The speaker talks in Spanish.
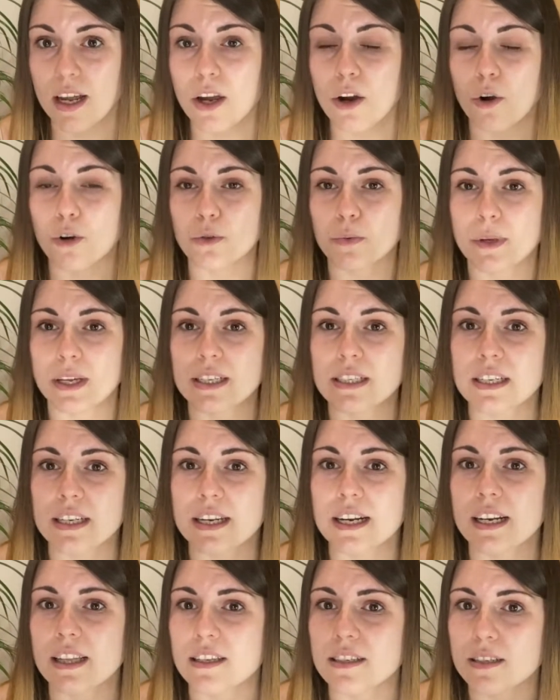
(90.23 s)
Os voy a
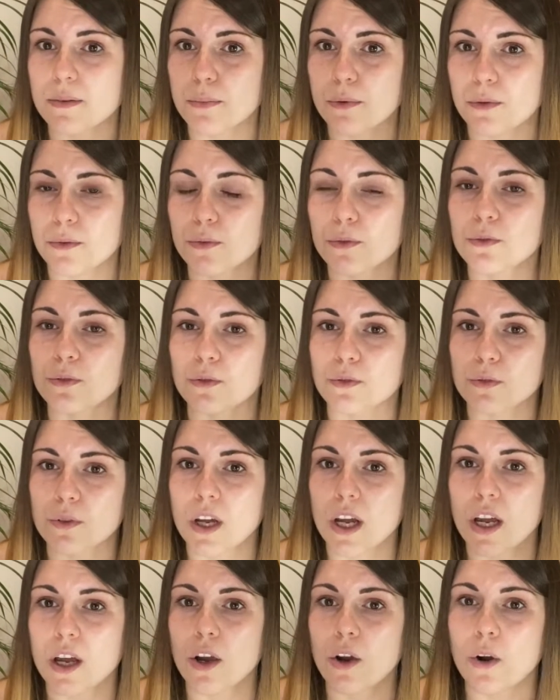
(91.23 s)
enseñar desde productos
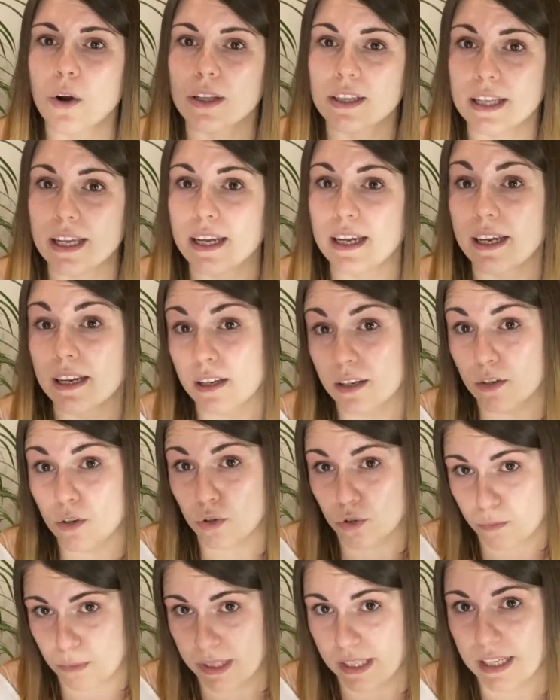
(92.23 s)
de
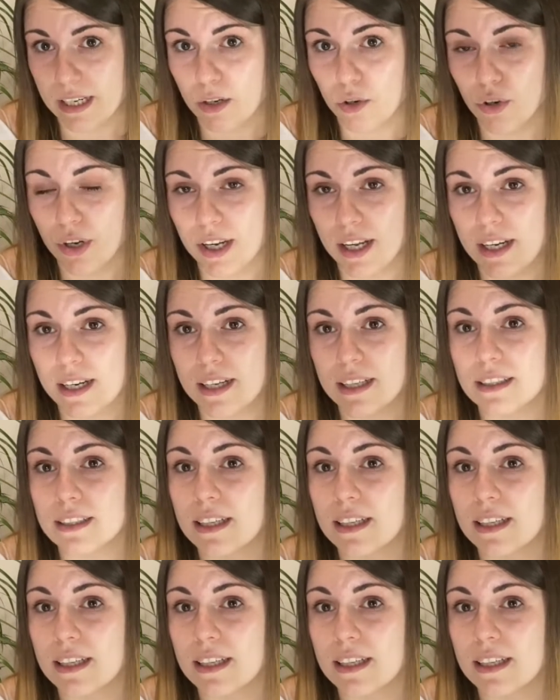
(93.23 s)
cosmética coreana,